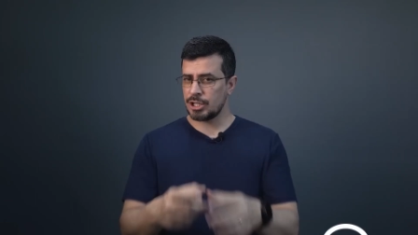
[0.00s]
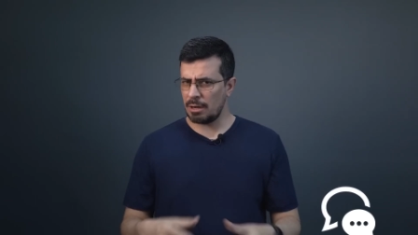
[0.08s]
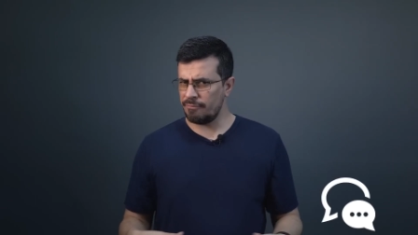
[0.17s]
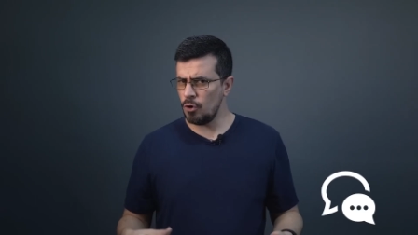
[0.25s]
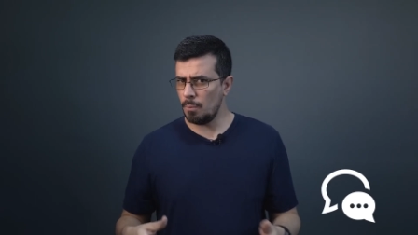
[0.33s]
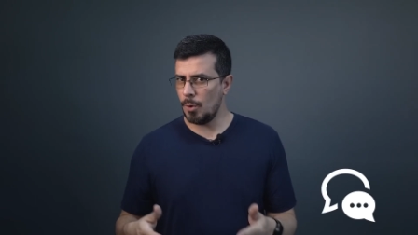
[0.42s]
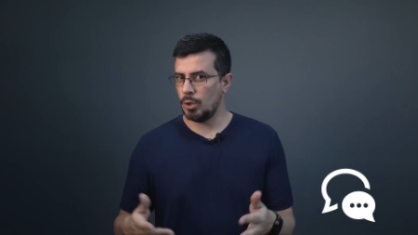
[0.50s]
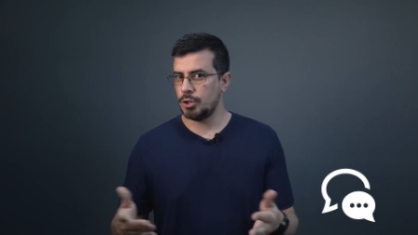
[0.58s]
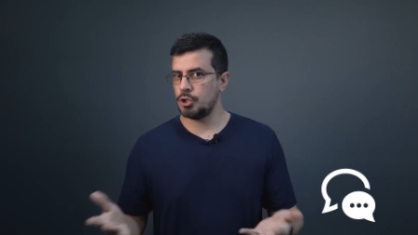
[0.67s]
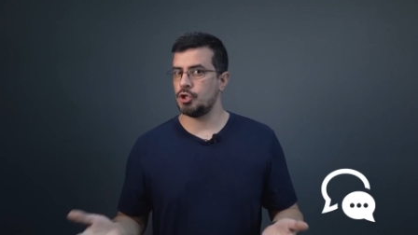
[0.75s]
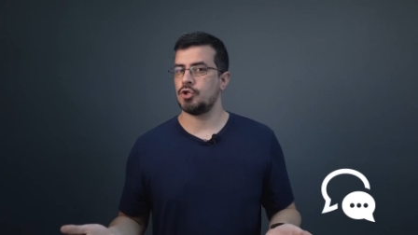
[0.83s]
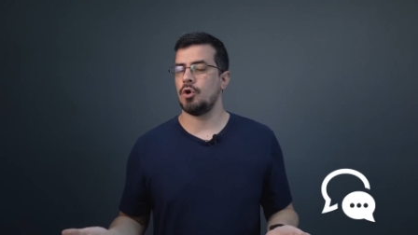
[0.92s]
já viu uma
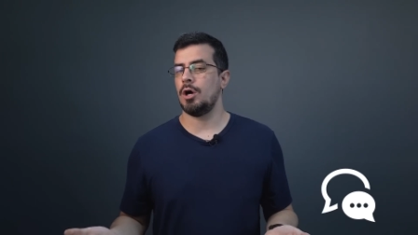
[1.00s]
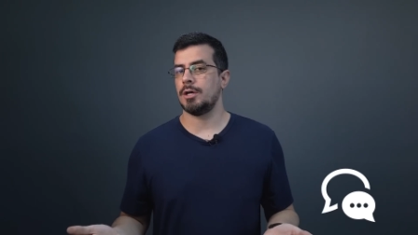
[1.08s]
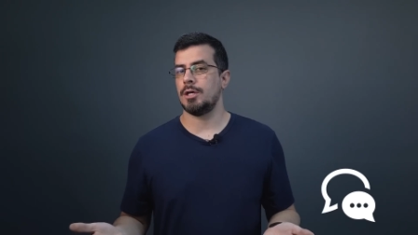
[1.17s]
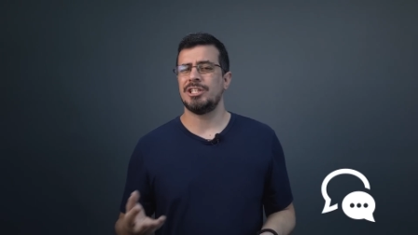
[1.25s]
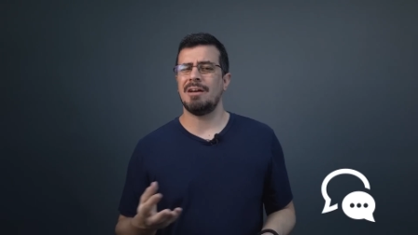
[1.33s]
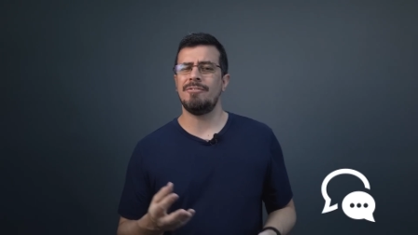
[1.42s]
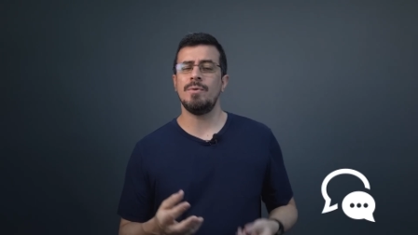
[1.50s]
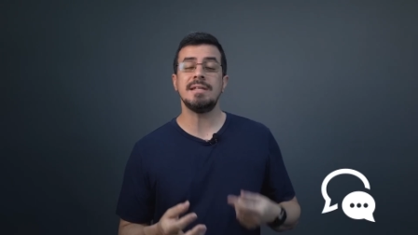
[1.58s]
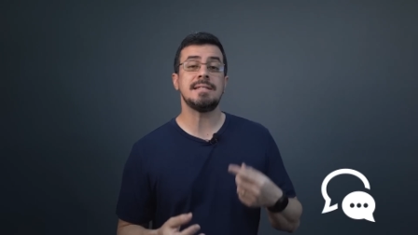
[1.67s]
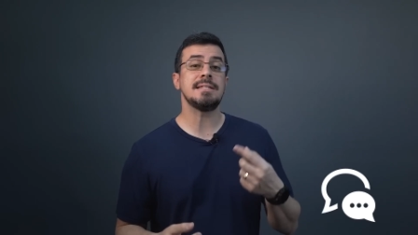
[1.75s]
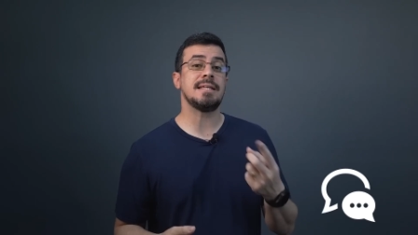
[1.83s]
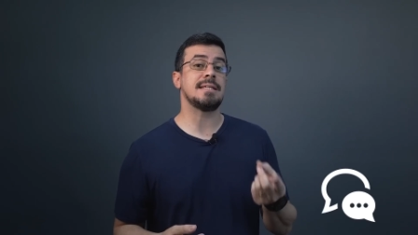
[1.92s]
onda de choque? Já viu
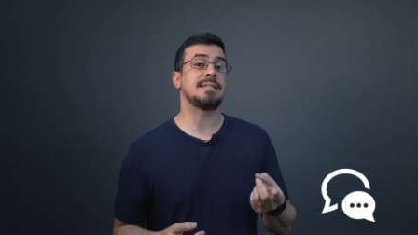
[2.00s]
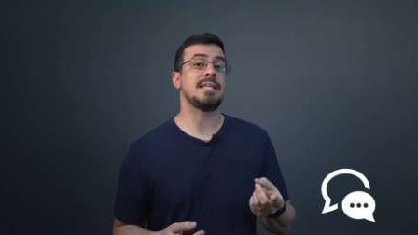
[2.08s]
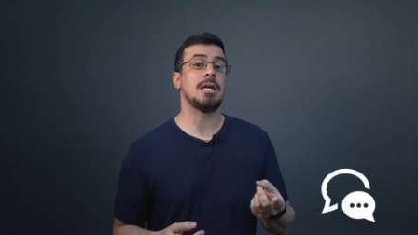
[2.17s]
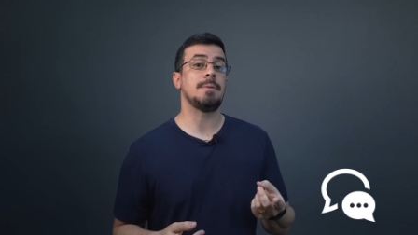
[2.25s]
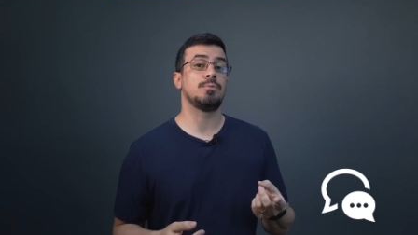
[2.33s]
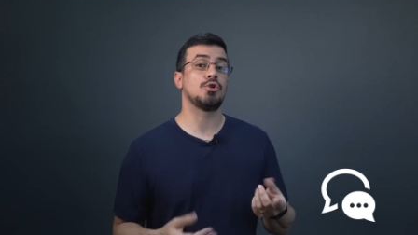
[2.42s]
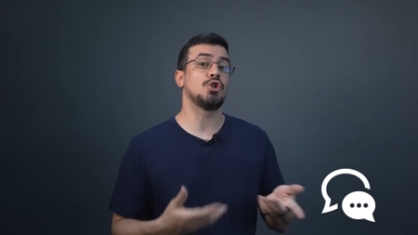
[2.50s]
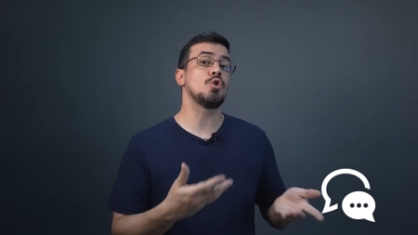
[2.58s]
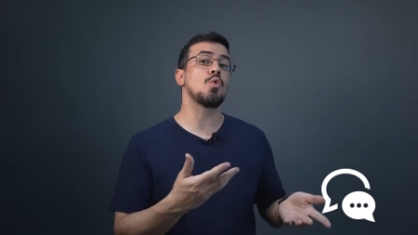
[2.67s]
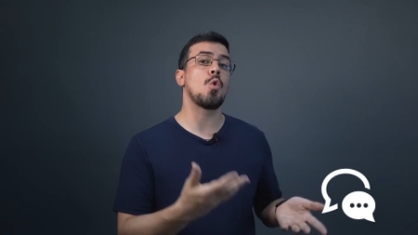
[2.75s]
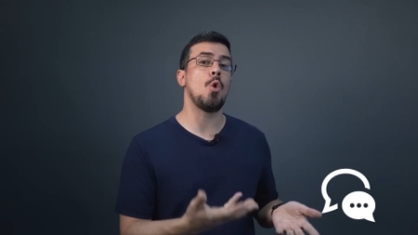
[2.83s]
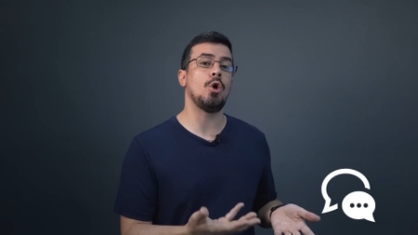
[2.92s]
esses exemplos de
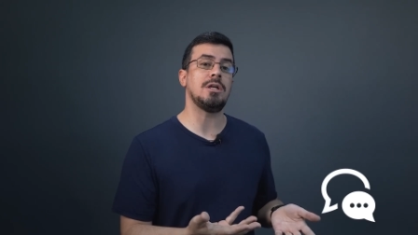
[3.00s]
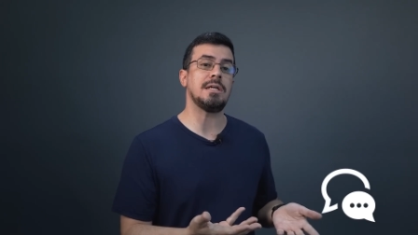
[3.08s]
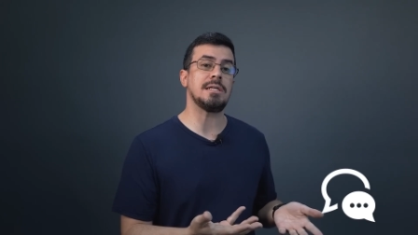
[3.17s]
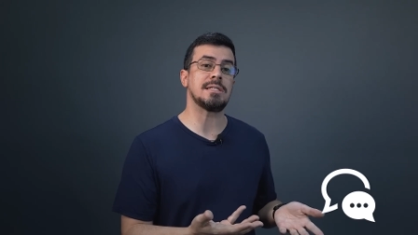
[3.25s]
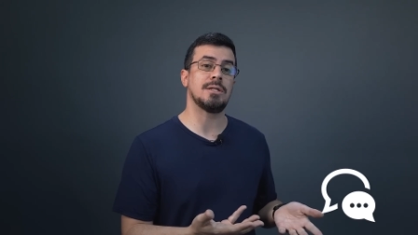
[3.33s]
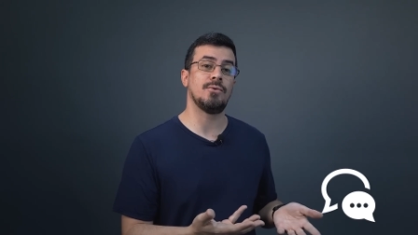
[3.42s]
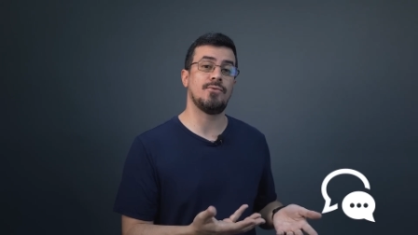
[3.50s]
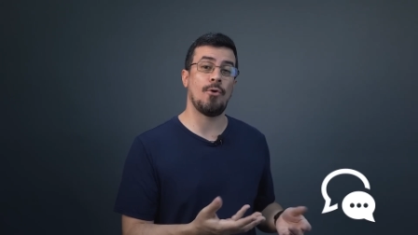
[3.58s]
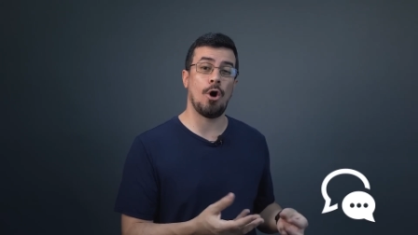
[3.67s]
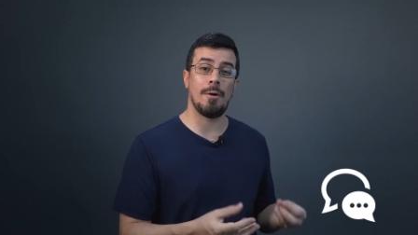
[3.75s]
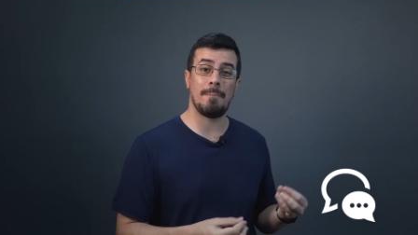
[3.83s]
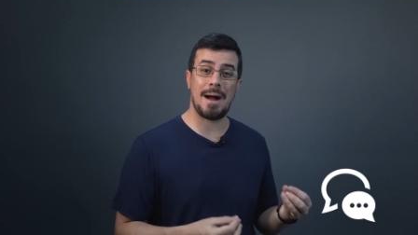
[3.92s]
cone que são
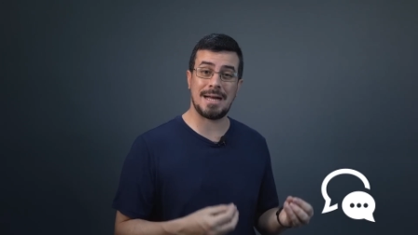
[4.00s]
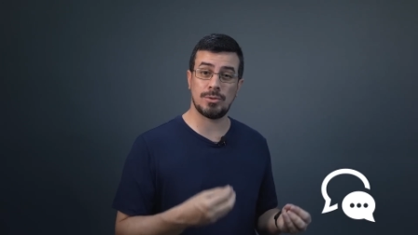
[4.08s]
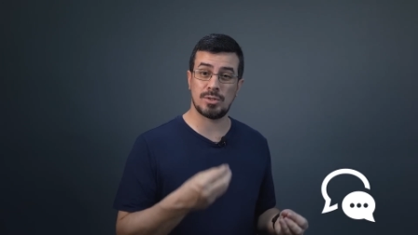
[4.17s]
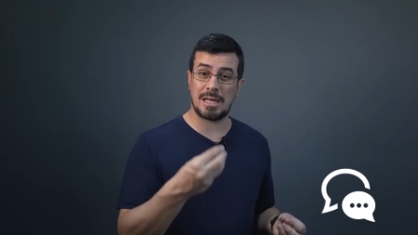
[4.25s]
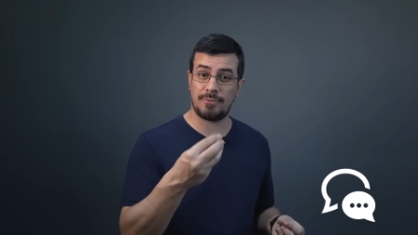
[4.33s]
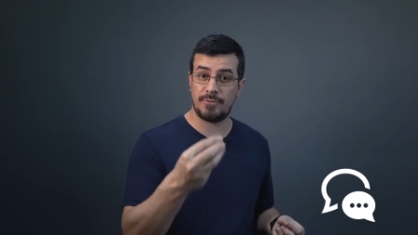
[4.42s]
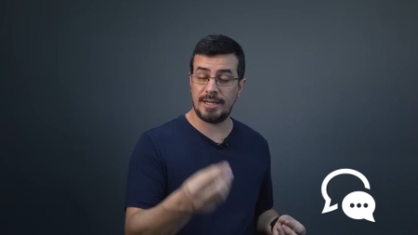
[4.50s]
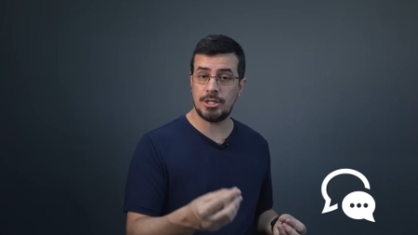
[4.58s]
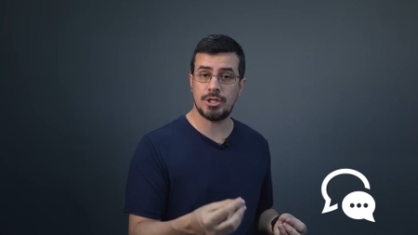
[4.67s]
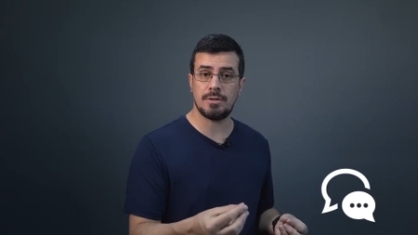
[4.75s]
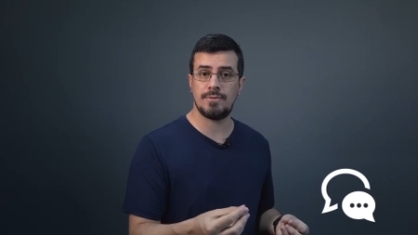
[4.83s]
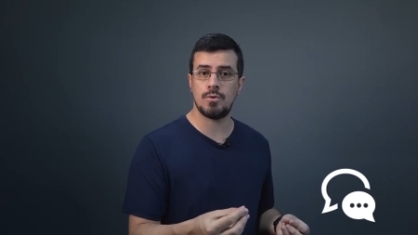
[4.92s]
formados na
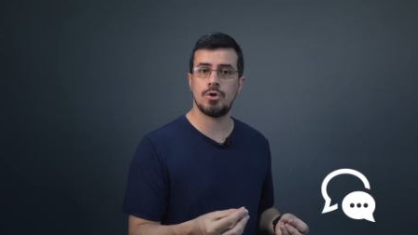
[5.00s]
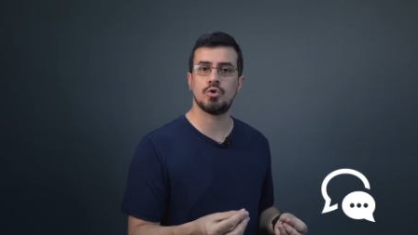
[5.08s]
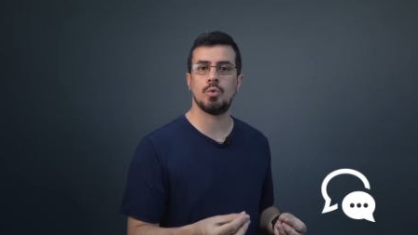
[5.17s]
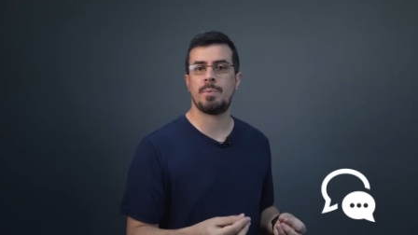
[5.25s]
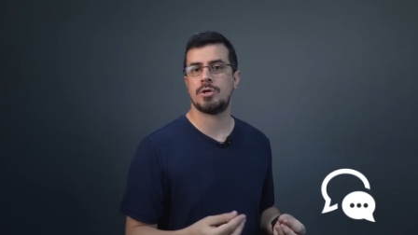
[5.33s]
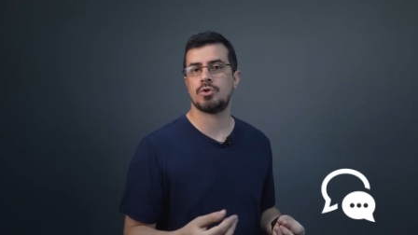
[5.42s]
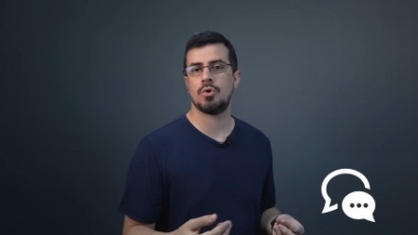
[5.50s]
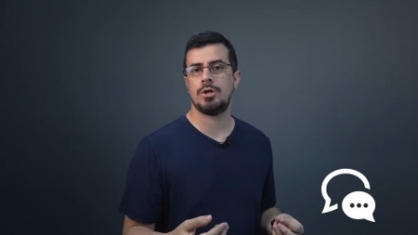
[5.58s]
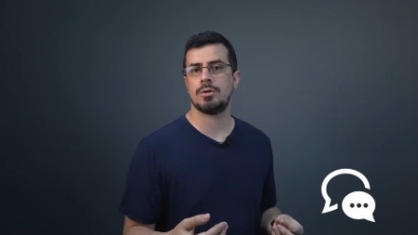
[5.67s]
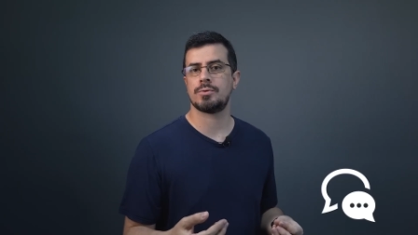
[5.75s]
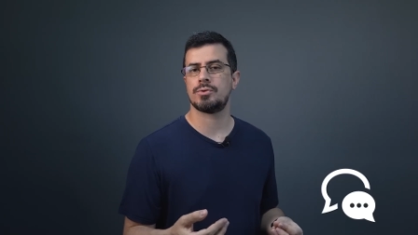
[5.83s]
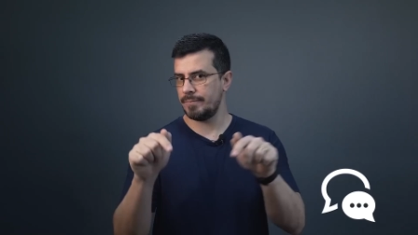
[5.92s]
frente de aviões
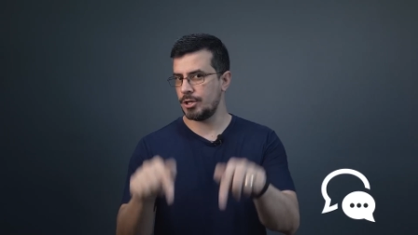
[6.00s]
supersônicos?